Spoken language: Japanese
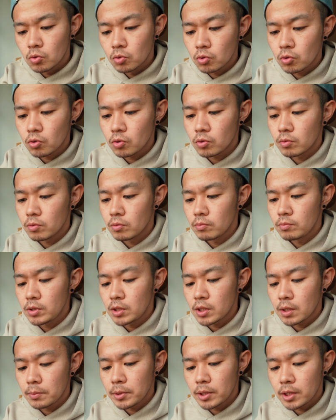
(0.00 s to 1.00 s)
この見
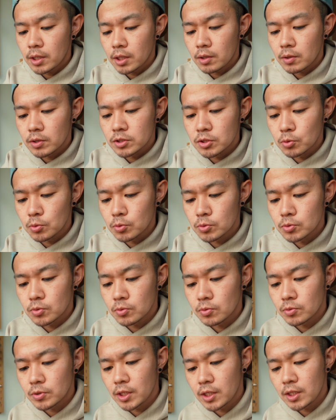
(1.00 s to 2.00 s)
た目からは想
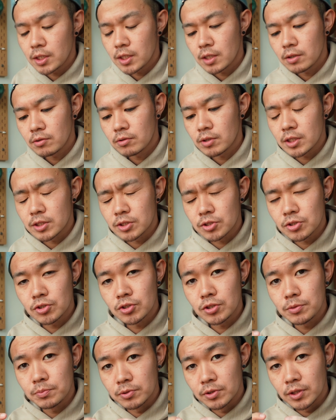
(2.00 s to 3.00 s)
像できないぐらい
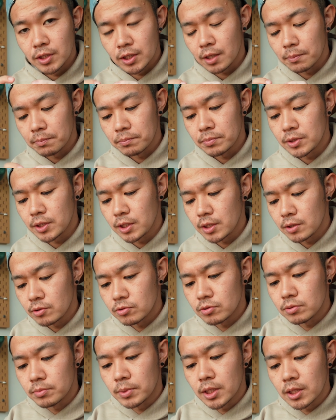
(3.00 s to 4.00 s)
水分がたっぷり
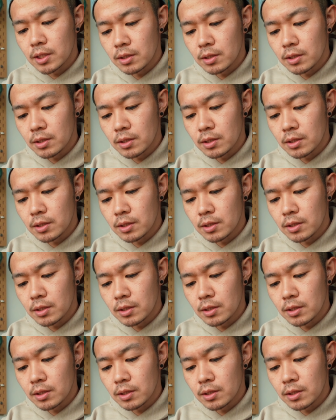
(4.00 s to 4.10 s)
含まれ